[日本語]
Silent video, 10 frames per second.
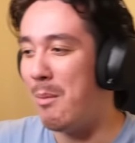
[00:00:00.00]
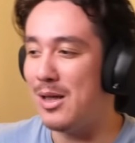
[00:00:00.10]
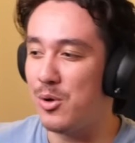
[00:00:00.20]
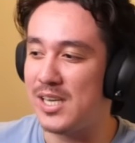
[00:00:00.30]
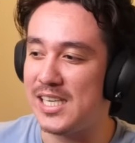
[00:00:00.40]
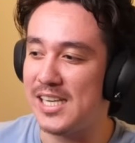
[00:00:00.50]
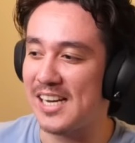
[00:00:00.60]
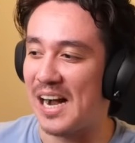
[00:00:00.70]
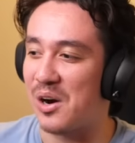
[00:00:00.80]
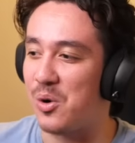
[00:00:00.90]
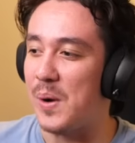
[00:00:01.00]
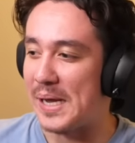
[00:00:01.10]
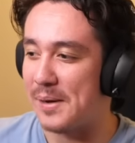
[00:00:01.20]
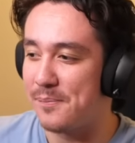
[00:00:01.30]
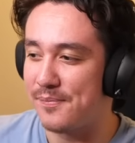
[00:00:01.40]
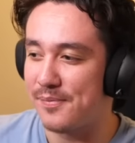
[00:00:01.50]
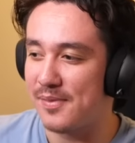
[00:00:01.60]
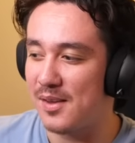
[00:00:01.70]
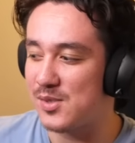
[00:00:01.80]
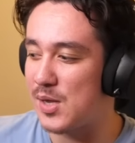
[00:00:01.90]
前のヒゲかっこいい。
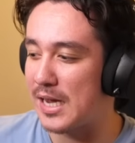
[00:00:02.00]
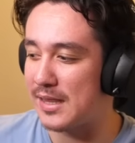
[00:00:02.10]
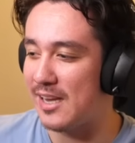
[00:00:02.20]
それだけっ